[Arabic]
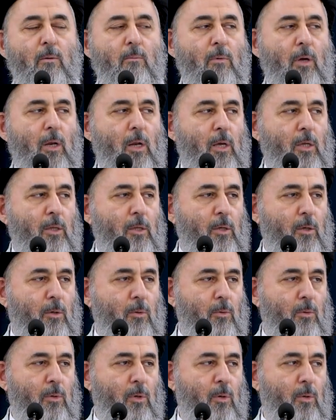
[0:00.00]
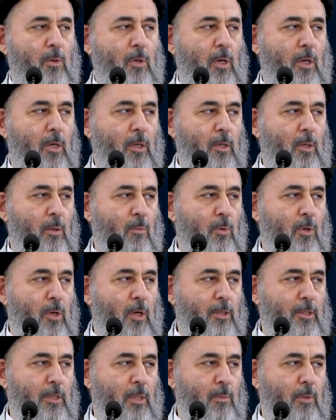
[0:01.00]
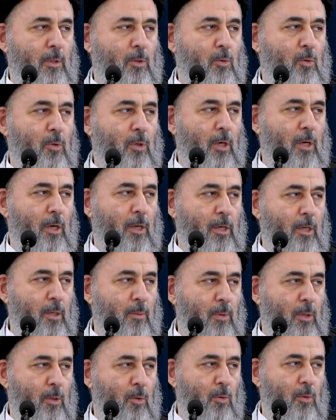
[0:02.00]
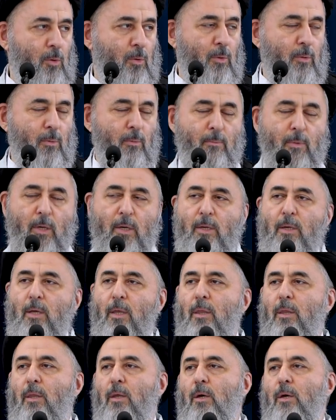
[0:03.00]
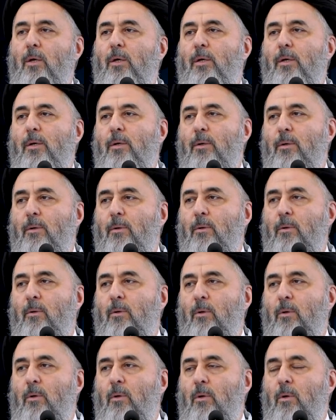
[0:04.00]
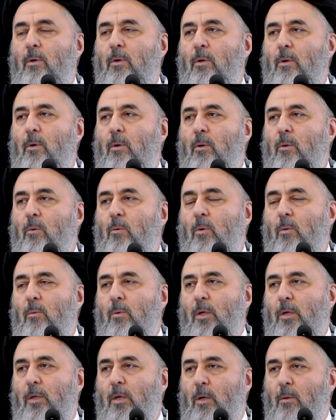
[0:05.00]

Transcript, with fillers: بل أن تكون هنالك مناسبة قريبة بين الظاهر وبين